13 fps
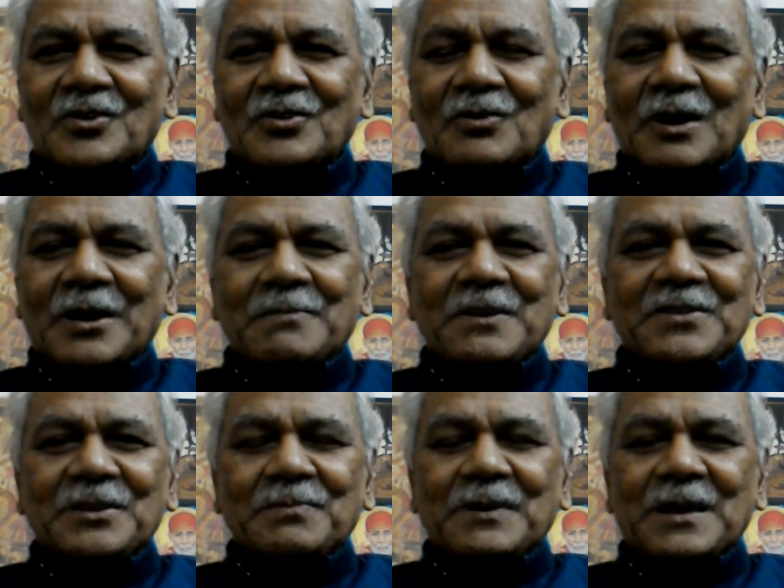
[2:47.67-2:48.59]
ఒకటి
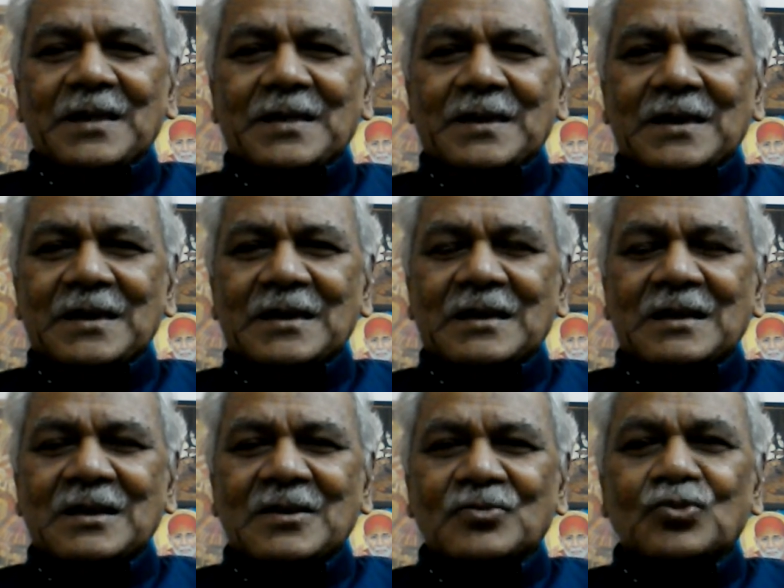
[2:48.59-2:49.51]
బీజేపీ అనేది
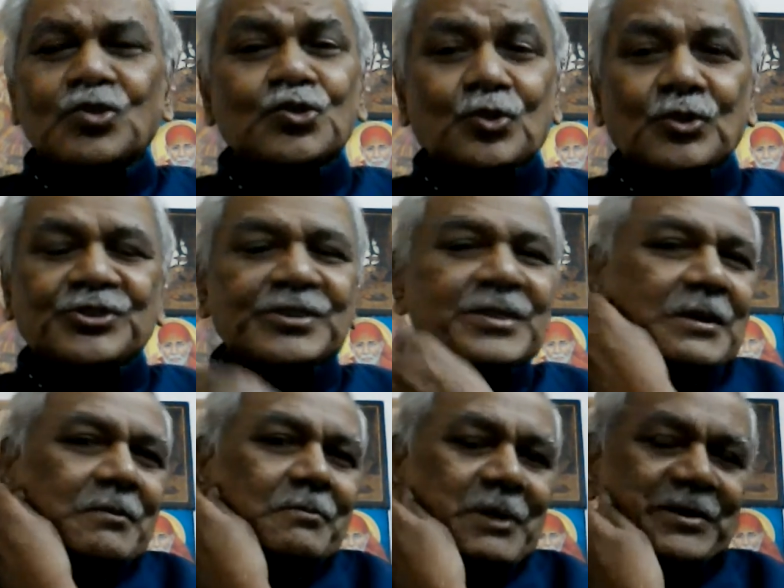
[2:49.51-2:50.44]
దూసుకొచ్చింది
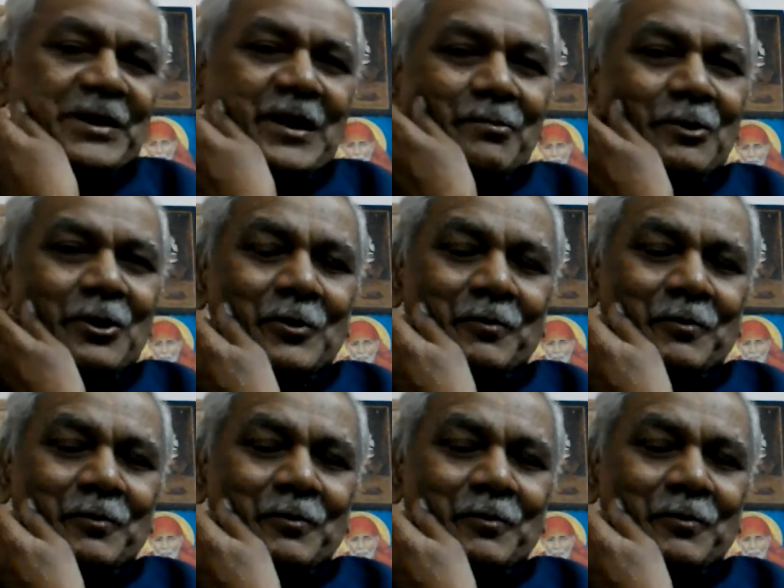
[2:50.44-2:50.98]
ప్రచారంలో